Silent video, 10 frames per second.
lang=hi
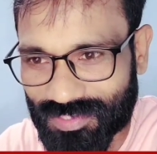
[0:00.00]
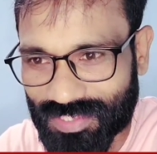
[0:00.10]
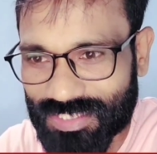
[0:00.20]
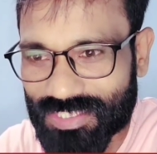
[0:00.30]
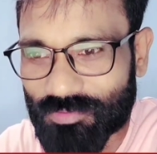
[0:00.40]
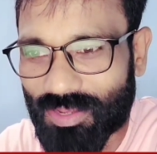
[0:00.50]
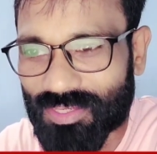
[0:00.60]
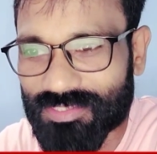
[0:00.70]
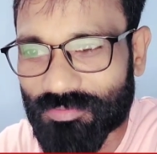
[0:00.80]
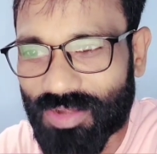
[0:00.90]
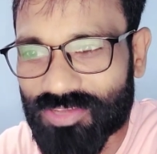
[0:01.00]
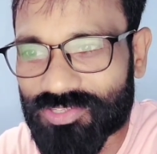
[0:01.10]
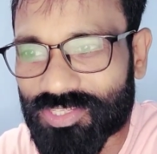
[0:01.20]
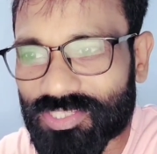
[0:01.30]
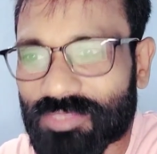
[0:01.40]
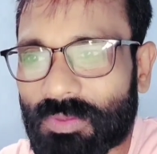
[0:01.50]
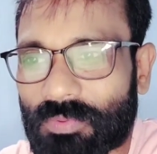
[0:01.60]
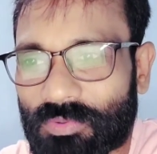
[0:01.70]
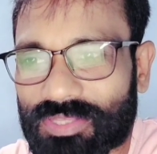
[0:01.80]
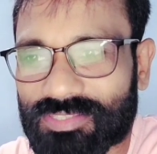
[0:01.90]
केजरीवाल ने जब राजनीति में
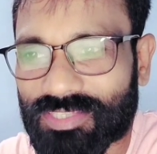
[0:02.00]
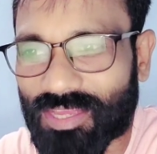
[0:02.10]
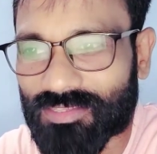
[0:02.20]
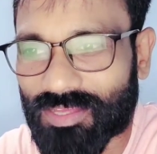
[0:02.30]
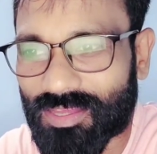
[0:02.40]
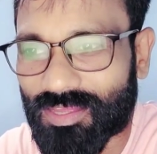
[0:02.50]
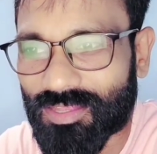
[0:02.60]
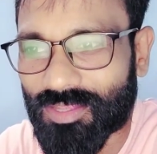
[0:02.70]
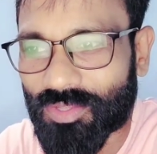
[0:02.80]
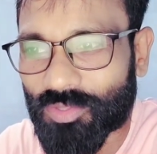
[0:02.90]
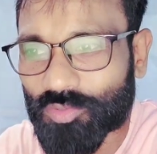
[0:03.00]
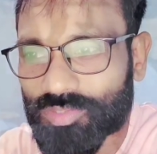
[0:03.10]
प्रवेश किया था तो